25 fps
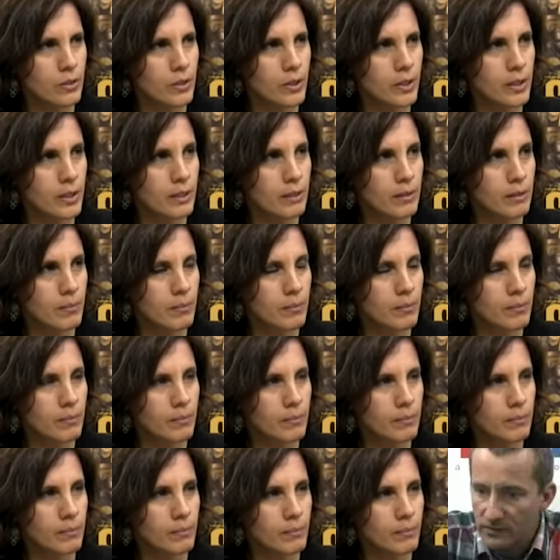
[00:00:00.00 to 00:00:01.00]
Y... Mira, te lo
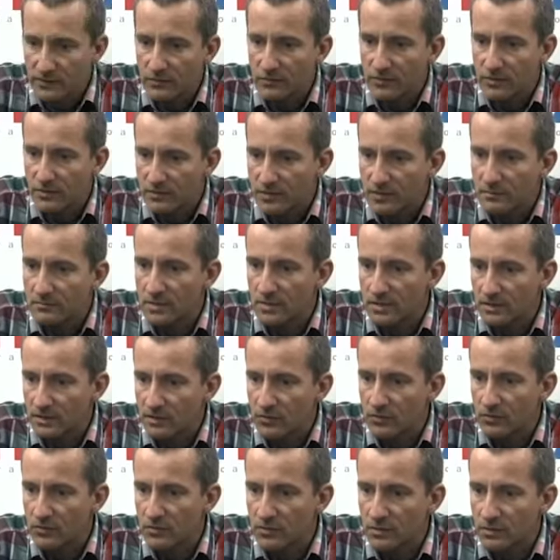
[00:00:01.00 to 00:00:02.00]
voy a honestamente,
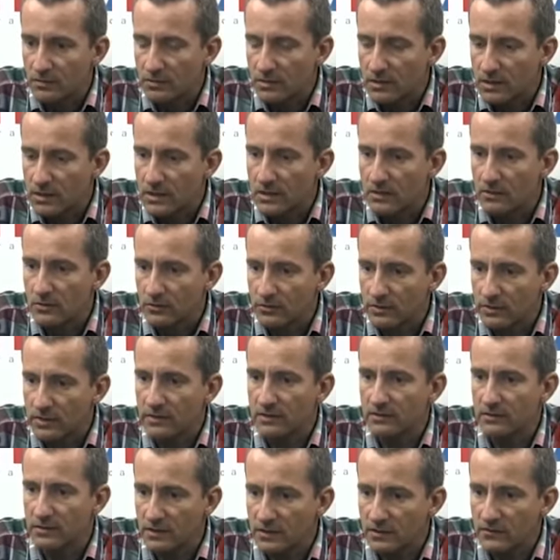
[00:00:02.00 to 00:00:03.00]
yo he trabajado
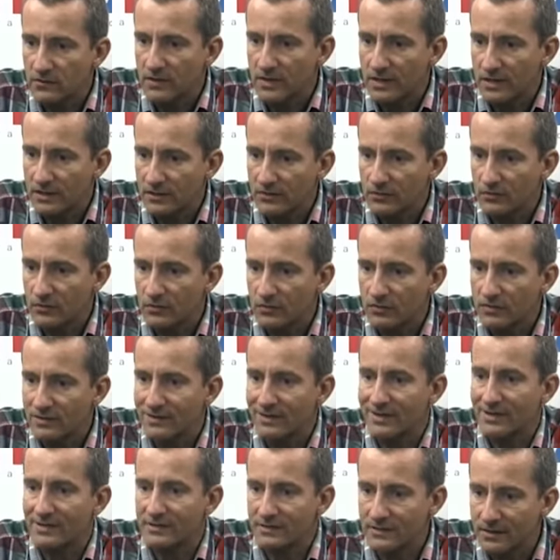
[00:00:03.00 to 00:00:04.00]
10 años
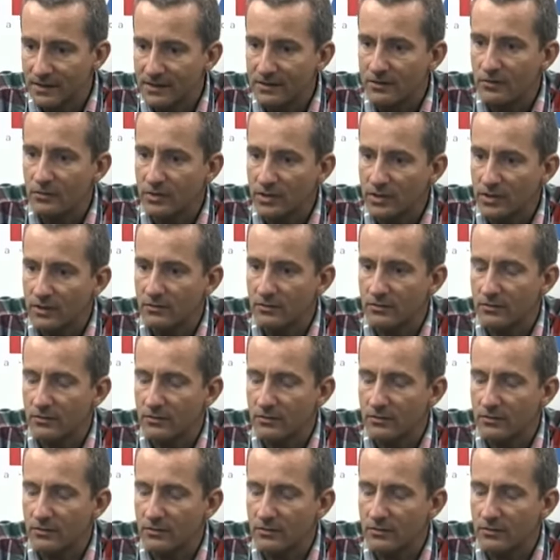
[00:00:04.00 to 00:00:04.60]
tratando de,